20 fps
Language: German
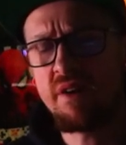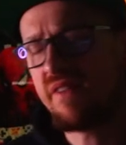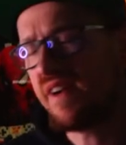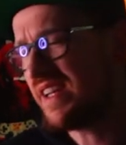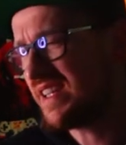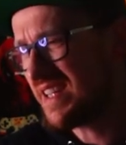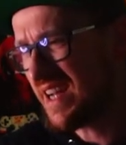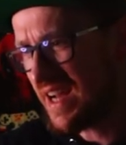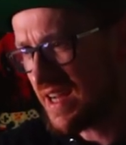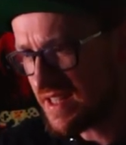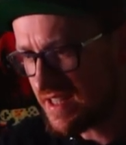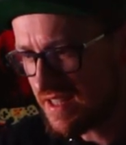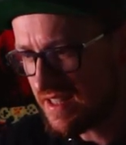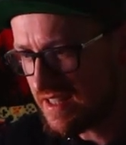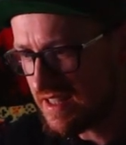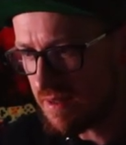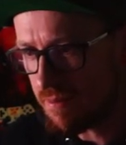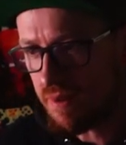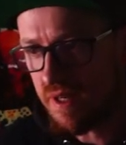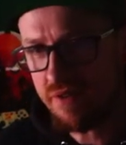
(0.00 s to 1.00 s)
weil ich hasse
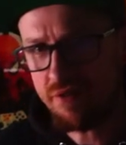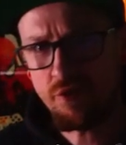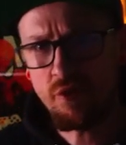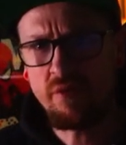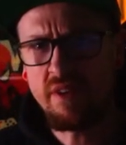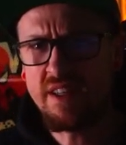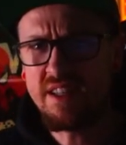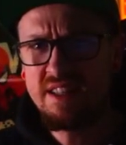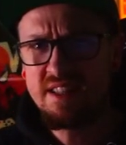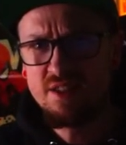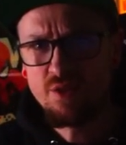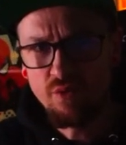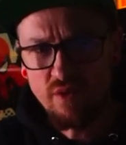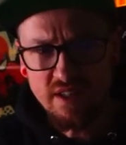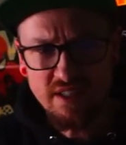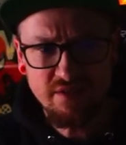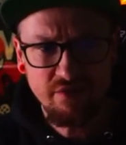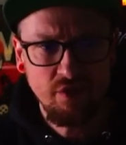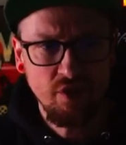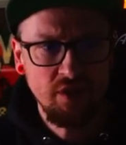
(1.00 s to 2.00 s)
diese Plattform, weil die
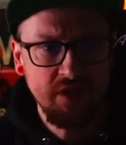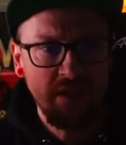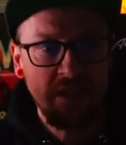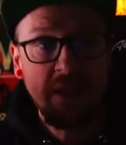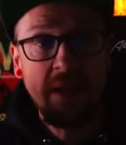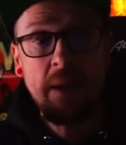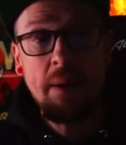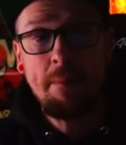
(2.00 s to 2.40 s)
sowas von